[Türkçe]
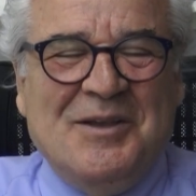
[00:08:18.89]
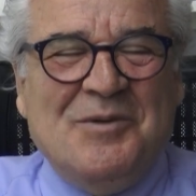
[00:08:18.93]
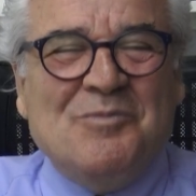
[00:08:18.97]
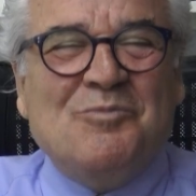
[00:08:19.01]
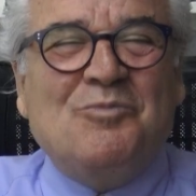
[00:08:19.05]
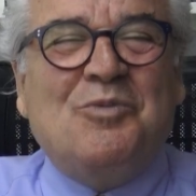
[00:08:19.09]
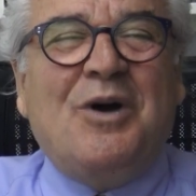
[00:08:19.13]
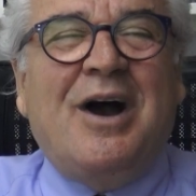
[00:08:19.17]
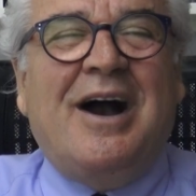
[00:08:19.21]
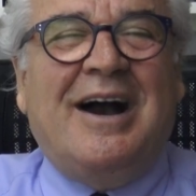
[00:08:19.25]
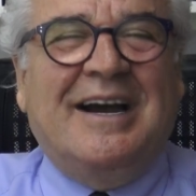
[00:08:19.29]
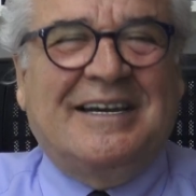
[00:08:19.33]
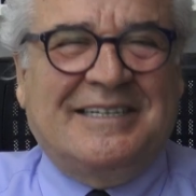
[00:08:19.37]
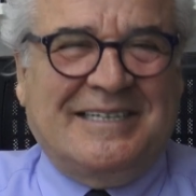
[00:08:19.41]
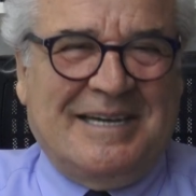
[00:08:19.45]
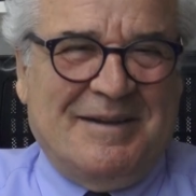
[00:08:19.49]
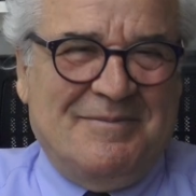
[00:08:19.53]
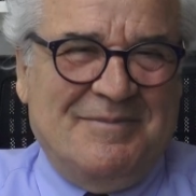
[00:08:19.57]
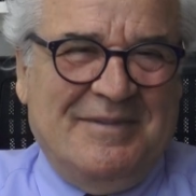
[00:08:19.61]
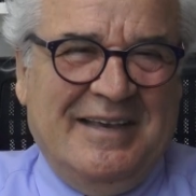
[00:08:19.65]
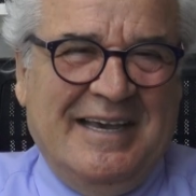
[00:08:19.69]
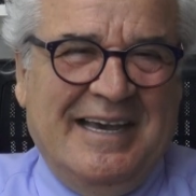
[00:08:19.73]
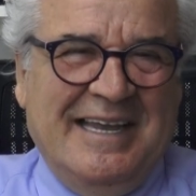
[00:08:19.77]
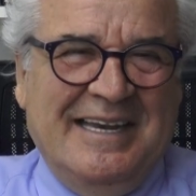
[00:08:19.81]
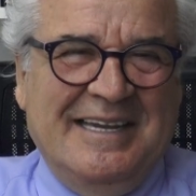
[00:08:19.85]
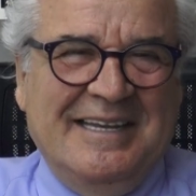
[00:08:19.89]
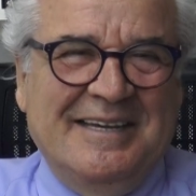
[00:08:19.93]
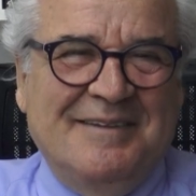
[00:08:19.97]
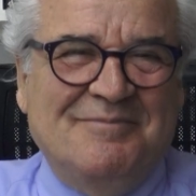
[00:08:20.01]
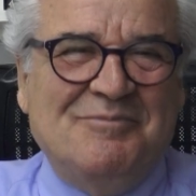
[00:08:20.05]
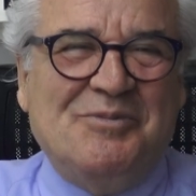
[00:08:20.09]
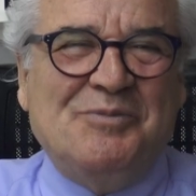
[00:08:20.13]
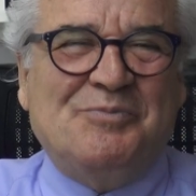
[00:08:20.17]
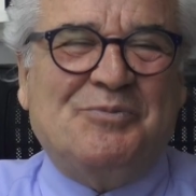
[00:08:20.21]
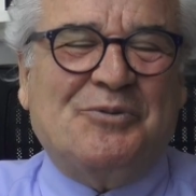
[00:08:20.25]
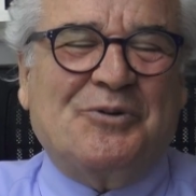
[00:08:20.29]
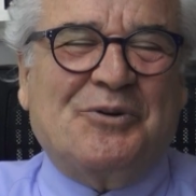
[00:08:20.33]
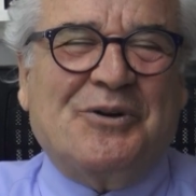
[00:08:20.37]
Bu akşam yani.
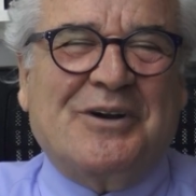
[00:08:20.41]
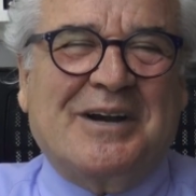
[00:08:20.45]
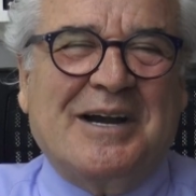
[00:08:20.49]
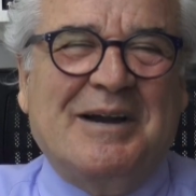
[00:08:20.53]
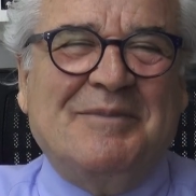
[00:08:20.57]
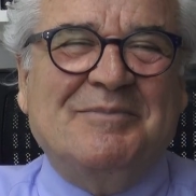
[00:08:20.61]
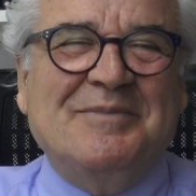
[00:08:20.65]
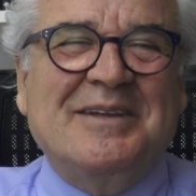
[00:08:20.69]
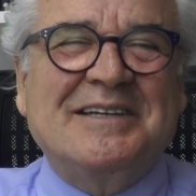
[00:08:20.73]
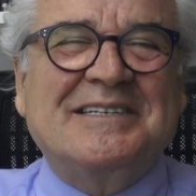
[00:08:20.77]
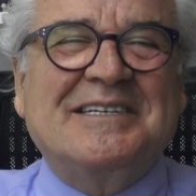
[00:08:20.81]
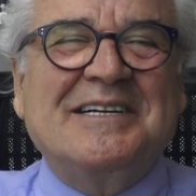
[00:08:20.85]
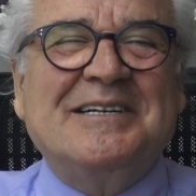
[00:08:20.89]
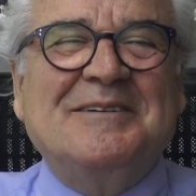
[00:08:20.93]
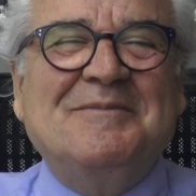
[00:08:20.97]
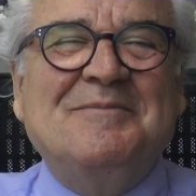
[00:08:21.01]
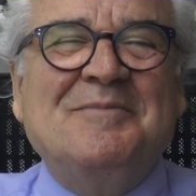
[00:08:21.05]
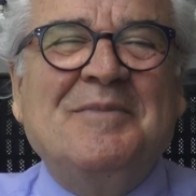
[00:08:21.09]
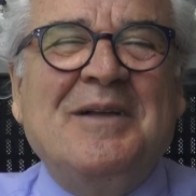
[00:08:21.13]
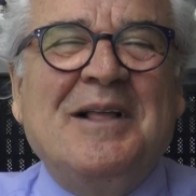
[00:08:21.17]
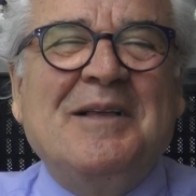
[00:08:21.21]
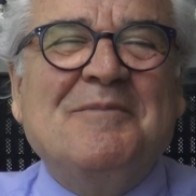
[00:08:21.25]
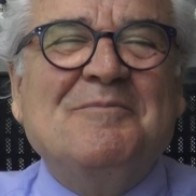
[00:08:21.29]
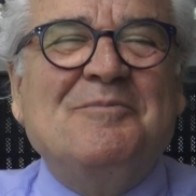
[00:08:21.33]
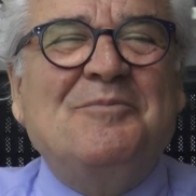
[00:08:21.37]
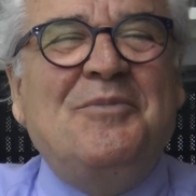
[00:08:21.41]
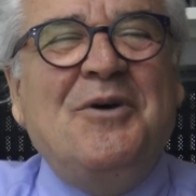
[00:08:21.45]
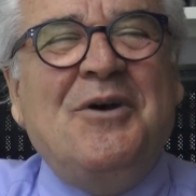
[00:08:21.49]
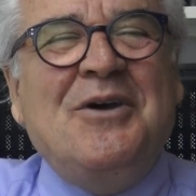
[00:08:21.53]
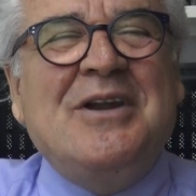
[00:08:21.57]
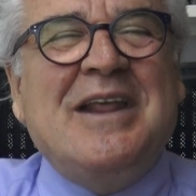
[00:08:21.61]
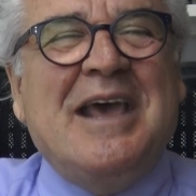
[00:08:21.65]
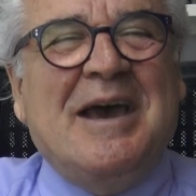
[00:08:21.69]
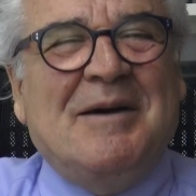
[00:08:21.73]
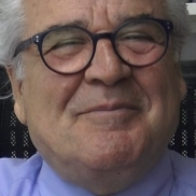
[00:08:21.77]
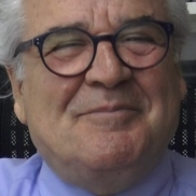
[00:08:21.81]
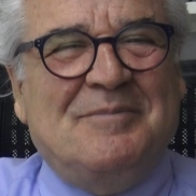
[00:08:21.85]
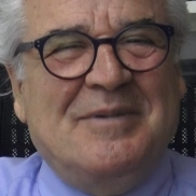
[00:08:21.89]
Bu programda canım
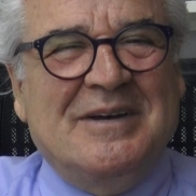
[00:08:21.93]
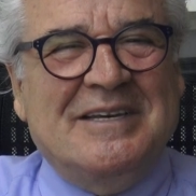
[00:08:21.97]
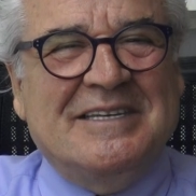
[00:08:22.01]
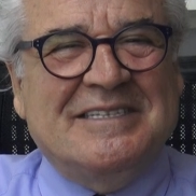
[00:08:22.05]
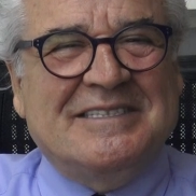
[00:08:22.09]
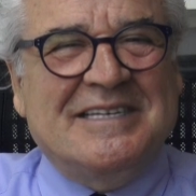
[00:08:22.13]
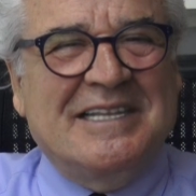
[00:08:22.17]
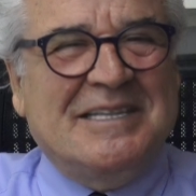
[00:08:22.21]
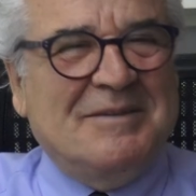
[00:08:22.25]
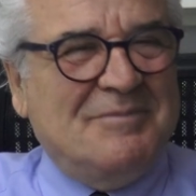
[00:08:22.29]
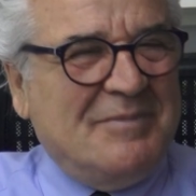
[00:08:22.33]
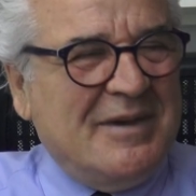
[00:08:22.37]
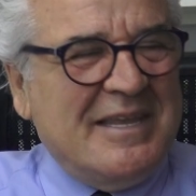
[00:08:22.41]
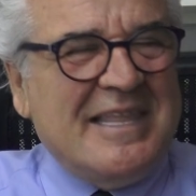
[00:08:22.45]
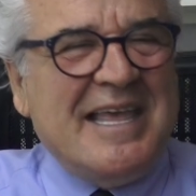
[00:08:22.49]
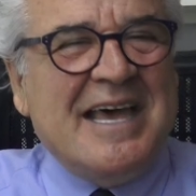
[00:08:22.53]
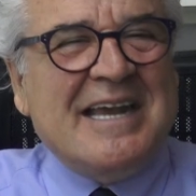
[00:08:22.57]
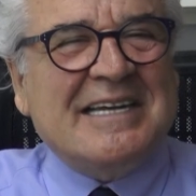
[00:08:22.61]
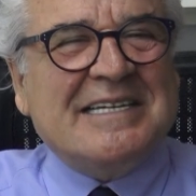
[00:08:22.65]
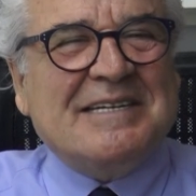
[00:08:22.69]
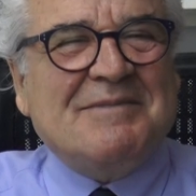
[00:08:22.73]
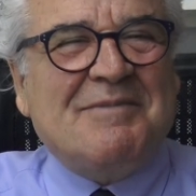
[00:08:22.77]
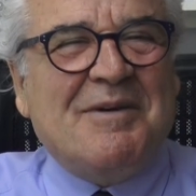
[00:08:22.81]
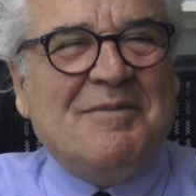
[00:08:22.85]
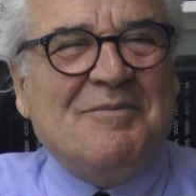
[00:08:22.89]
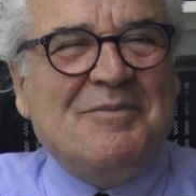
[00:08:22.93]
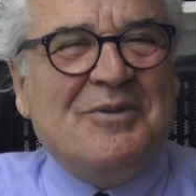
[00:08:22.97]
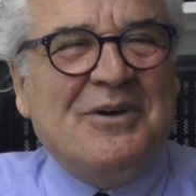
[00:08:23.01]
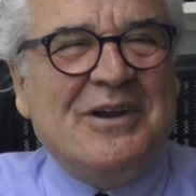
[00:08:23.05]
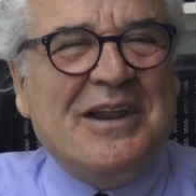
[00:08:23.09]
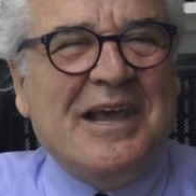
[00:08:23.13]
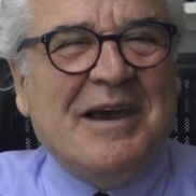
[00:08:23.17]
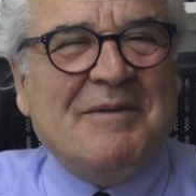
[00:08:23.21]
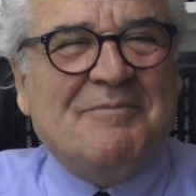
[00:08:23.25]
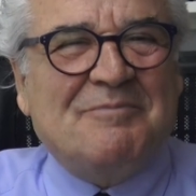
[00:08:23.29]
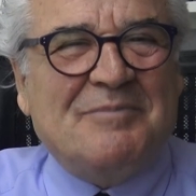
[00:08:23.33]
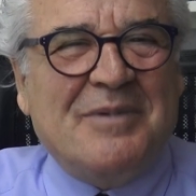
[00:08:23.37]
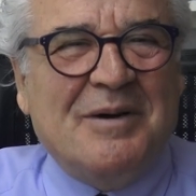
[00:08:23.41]
böyle yapmak istedi. Ben her zaman böyle
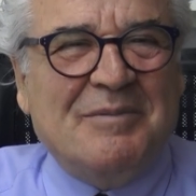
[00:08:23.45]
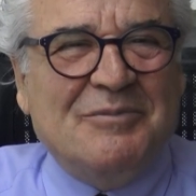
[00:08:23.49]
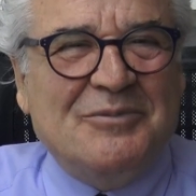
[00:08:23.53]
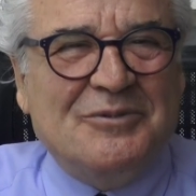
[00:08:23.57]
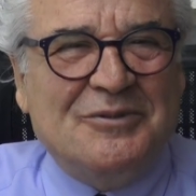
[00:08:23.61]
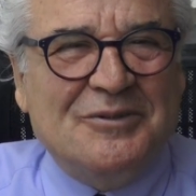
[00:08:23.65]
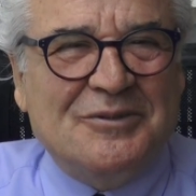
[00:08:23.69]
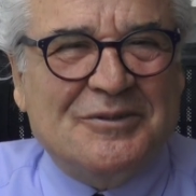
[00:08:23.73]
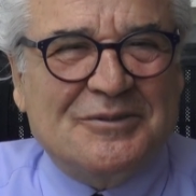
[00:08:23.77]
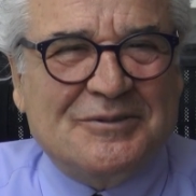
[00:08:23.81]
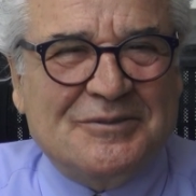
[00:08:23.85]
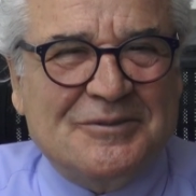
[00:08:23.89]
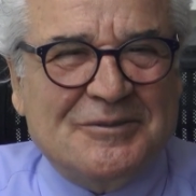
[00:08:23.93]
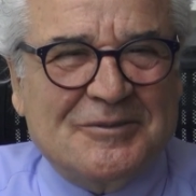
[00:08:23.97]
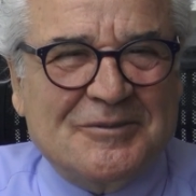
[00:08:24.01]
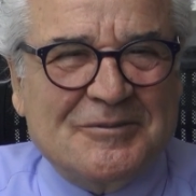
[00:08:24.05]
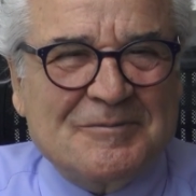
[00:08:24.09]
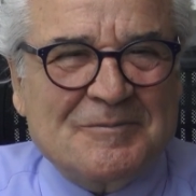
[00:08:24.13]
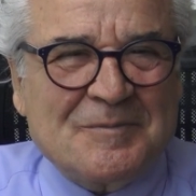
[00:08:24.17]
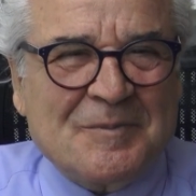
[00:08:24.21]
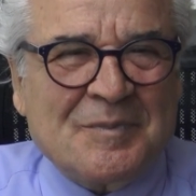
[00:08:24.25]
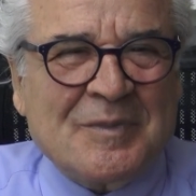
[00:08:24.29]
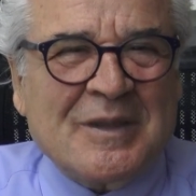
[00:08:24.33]
yapmam biliyorsunuz.